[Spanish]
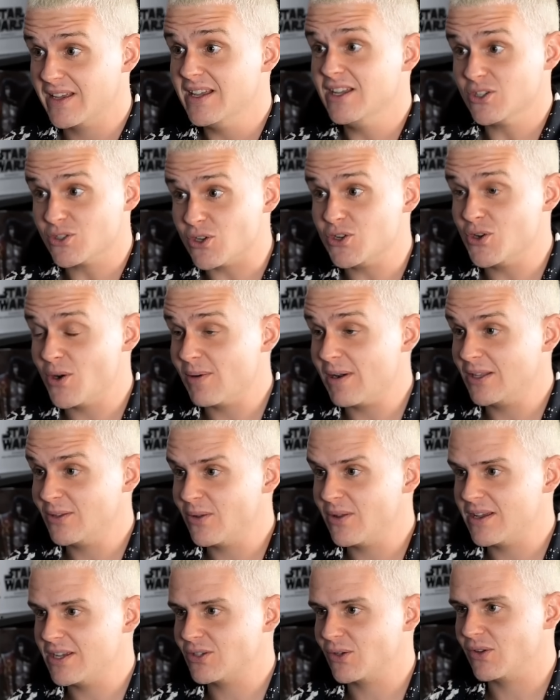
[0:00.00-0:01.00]
Soy yo
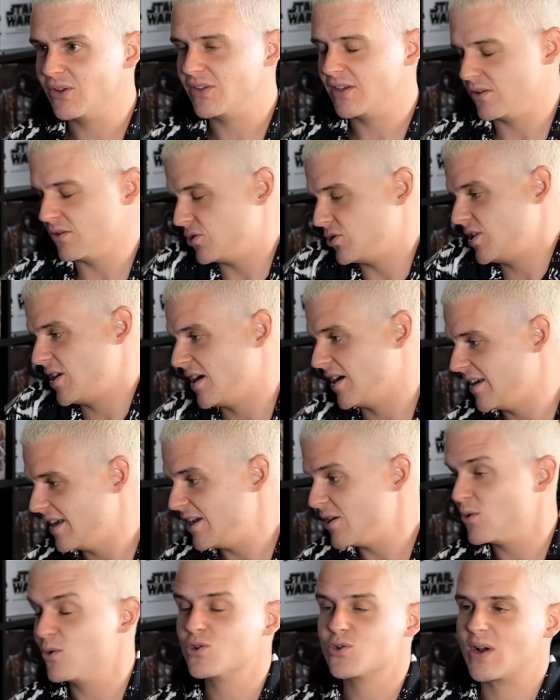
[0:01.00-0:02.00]
hablando de eso diciendo, hostia,
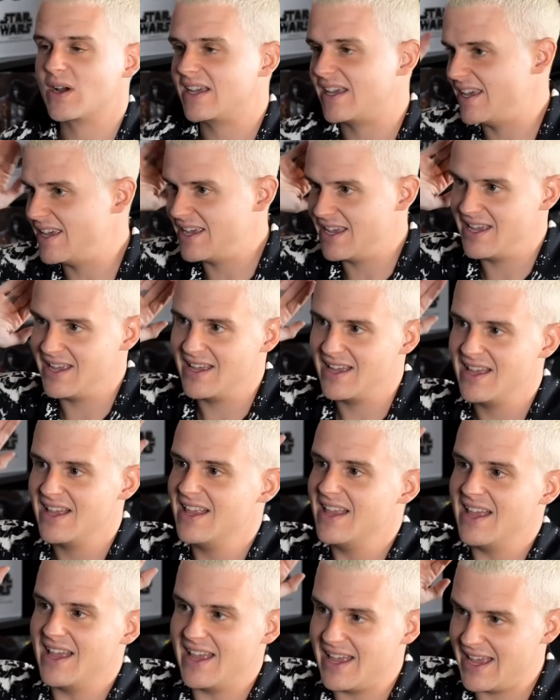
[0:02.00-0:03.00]
incluso aquí
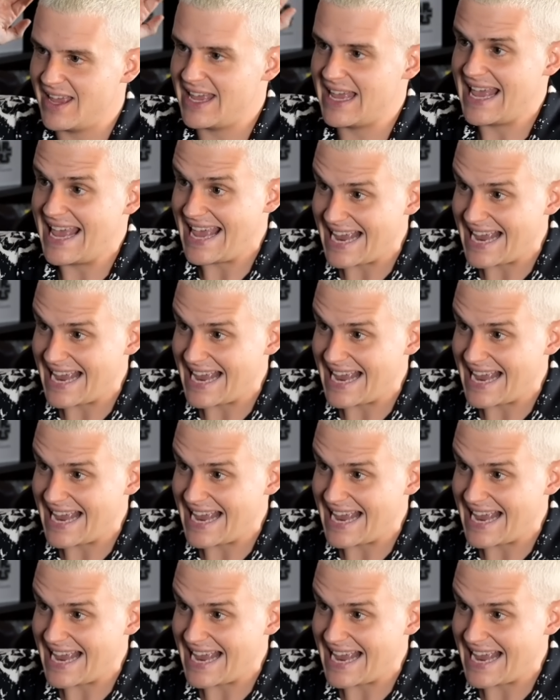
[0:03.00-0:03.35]
eh,